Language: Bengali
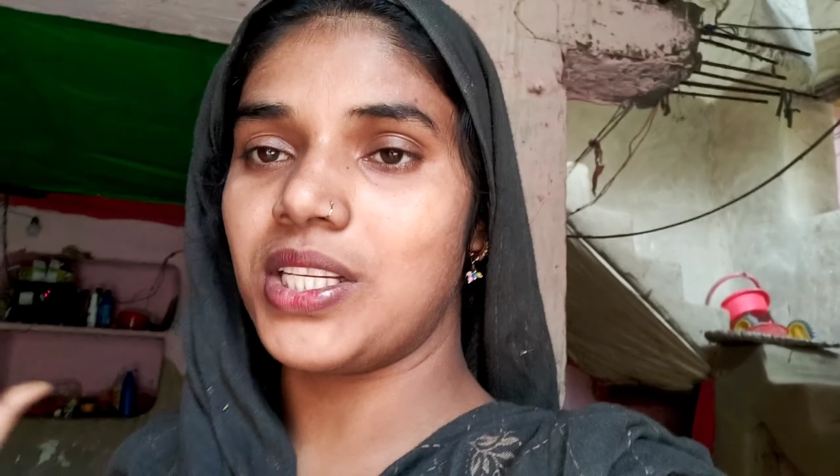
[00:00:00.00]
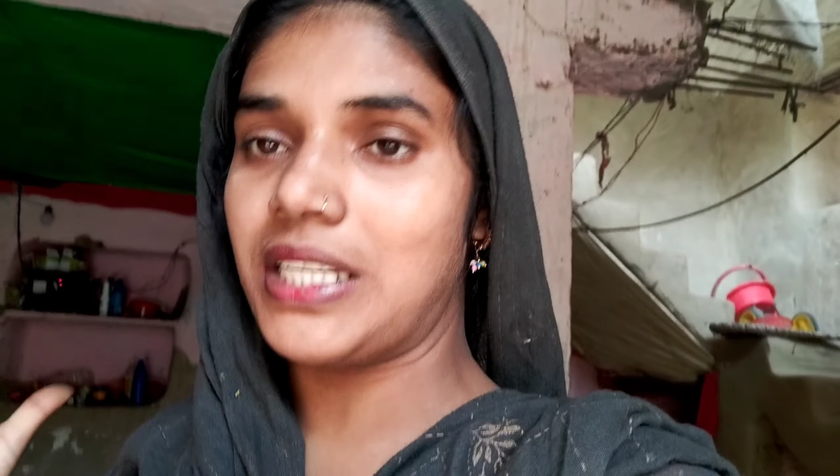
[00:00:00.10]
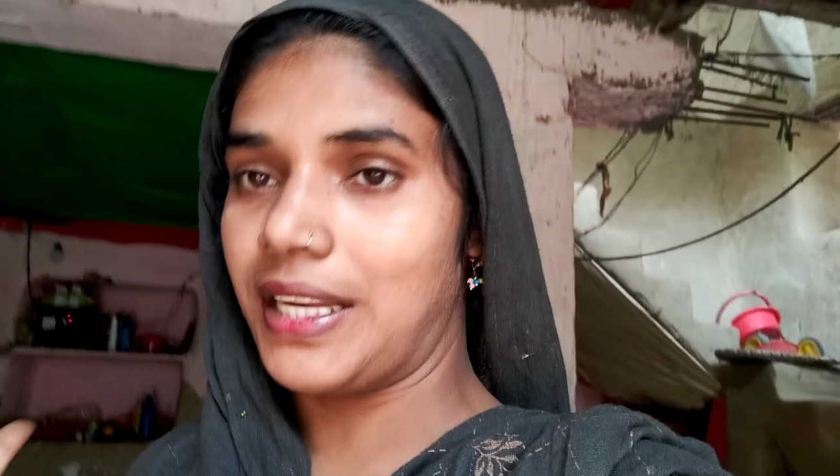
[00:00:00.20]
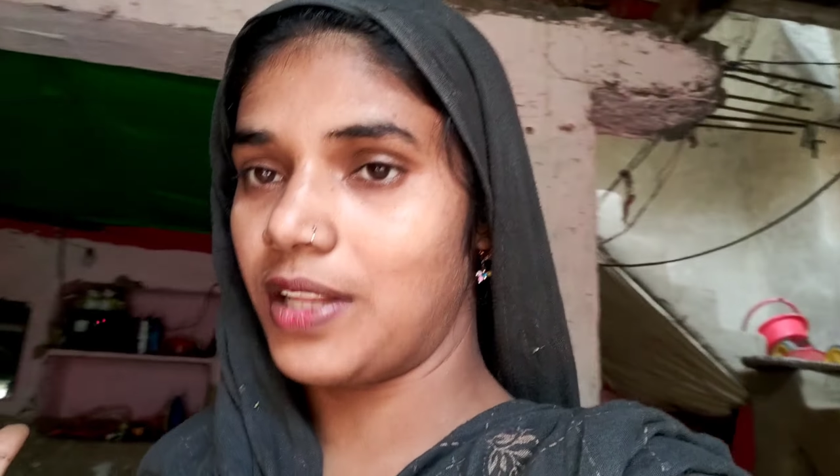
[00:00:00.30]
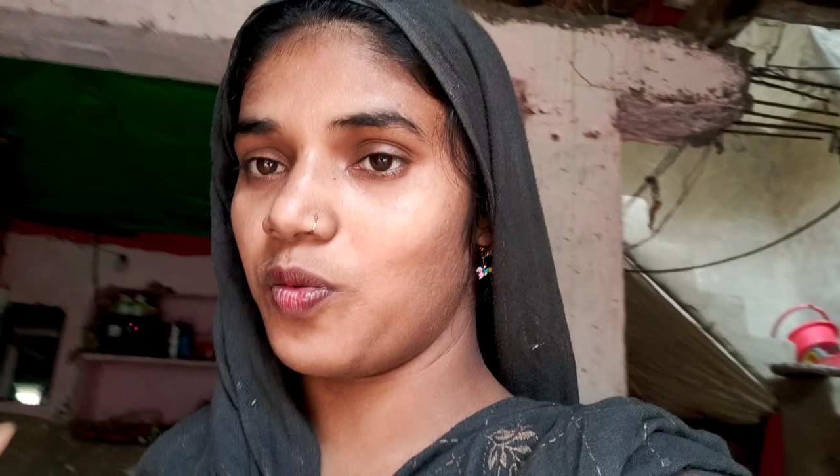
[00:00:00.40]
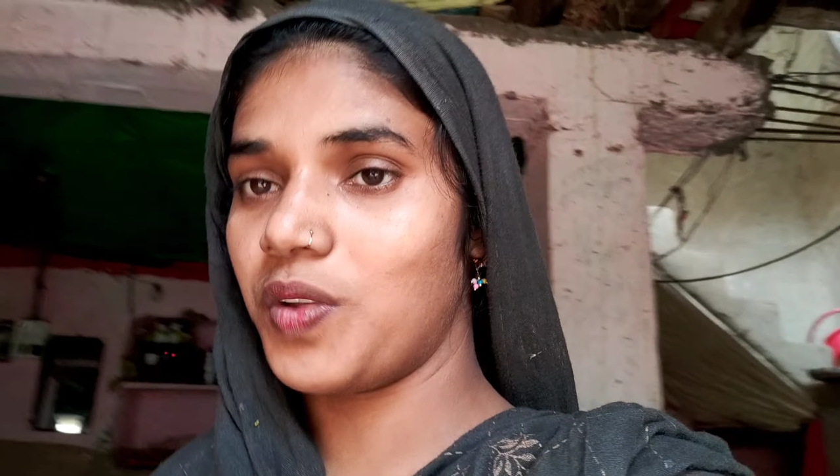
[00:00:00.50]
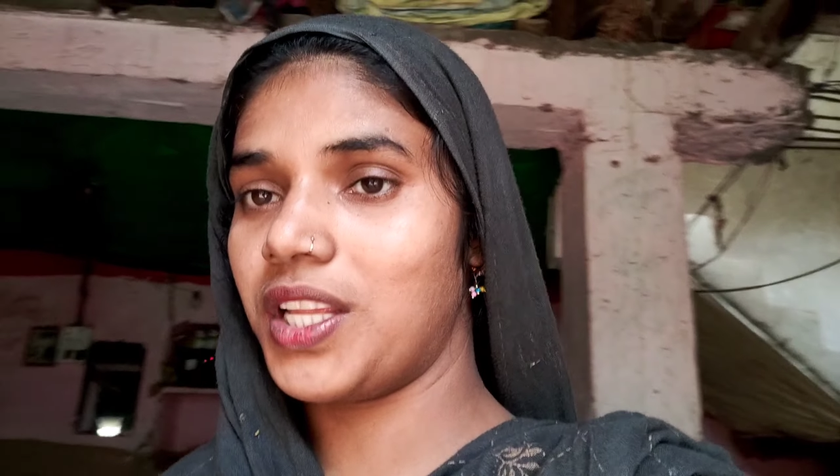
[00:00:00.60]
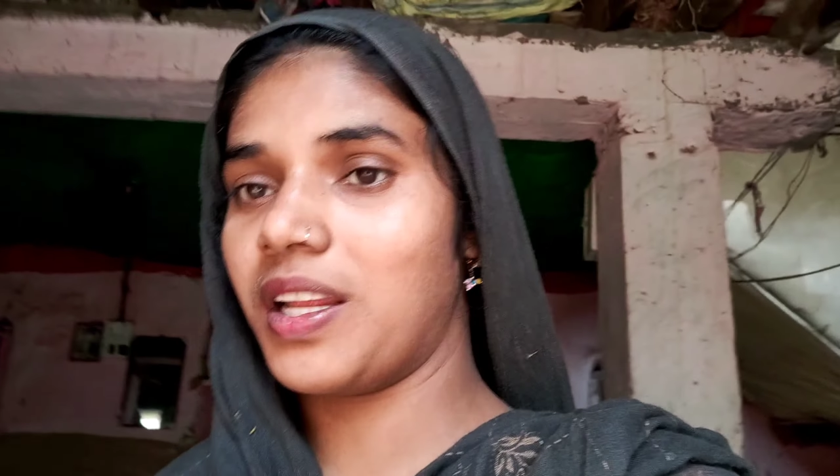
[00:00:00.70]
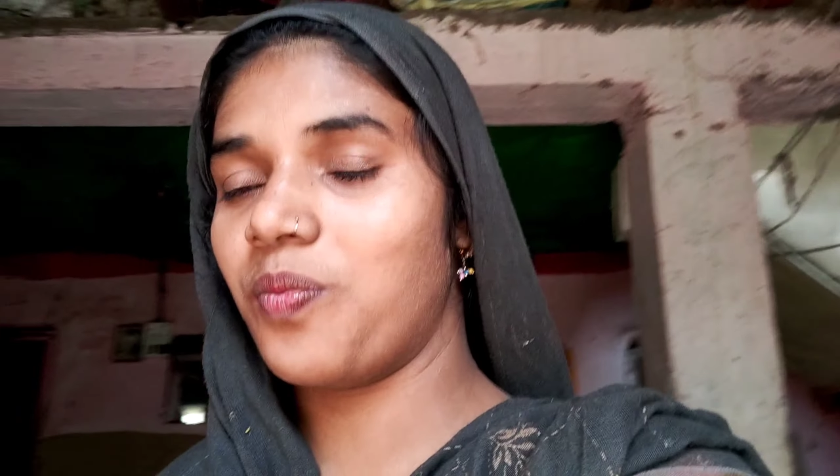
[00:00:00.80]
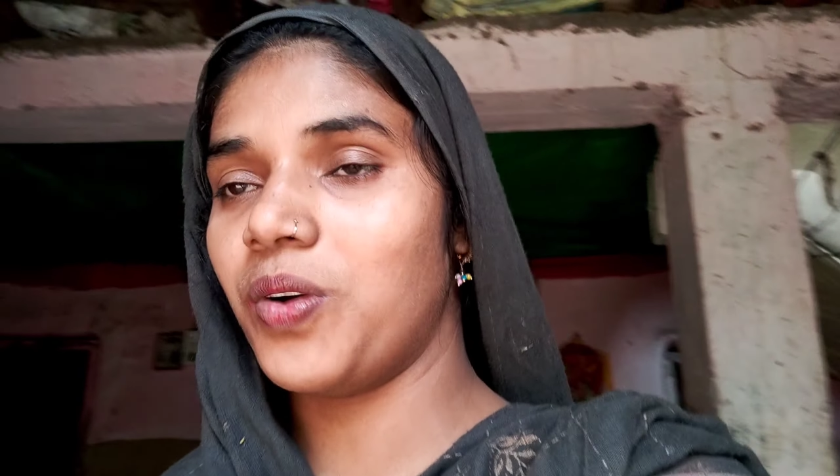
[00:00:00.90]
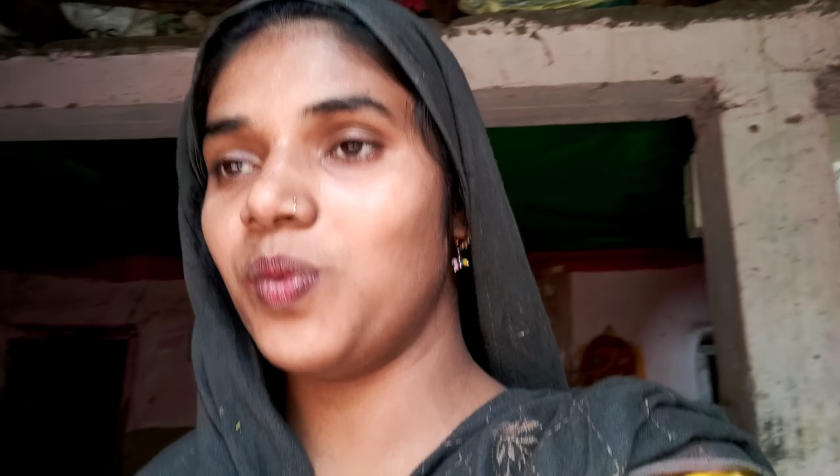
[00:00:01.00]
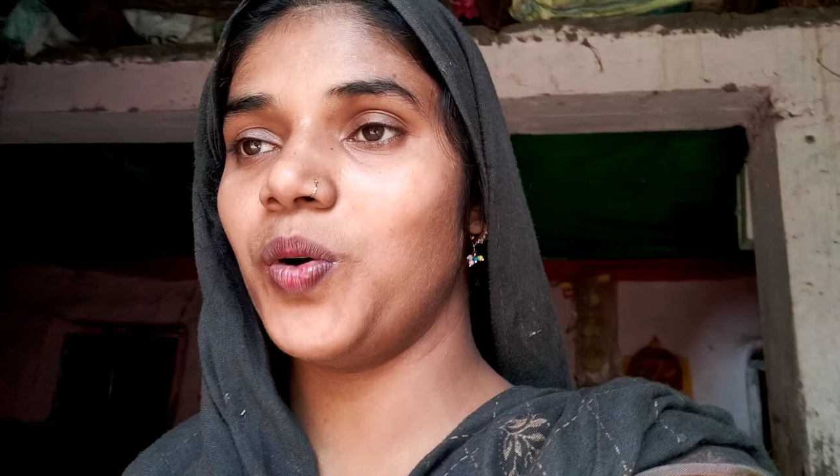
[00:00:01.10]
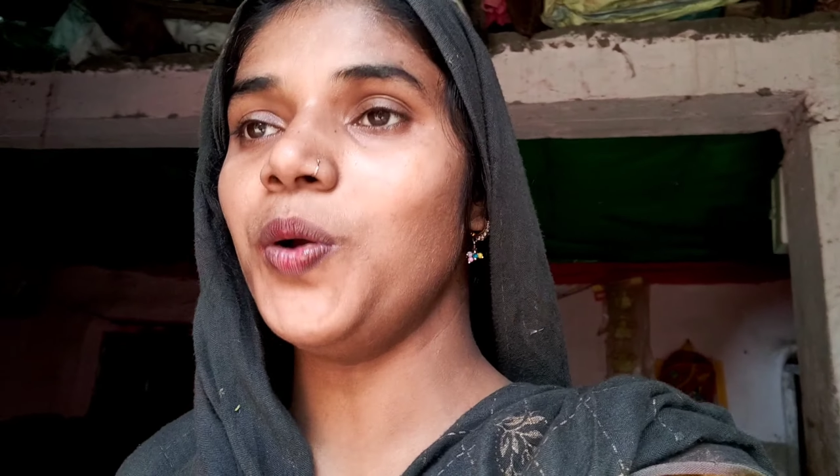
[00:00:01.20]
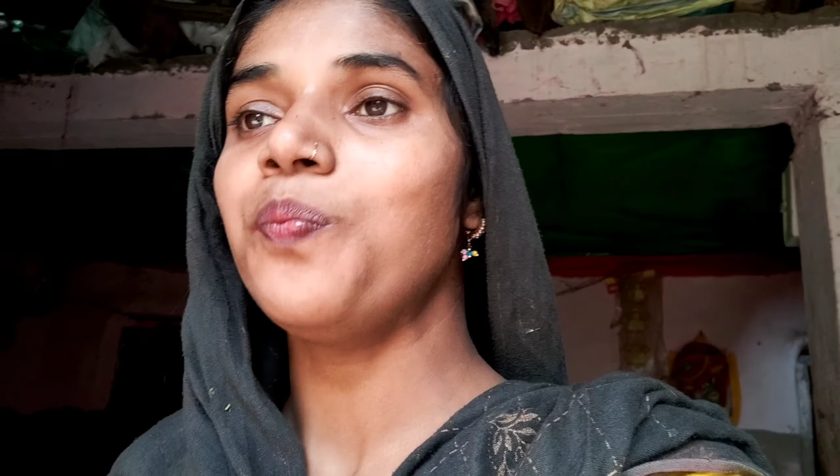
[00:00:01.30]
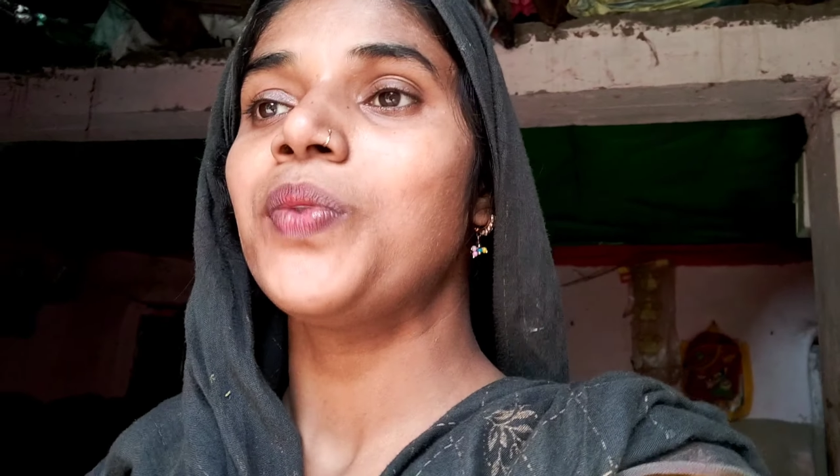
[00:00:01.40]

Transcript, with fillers: হচ্ছে সেরে তোমাদেরকে বলবো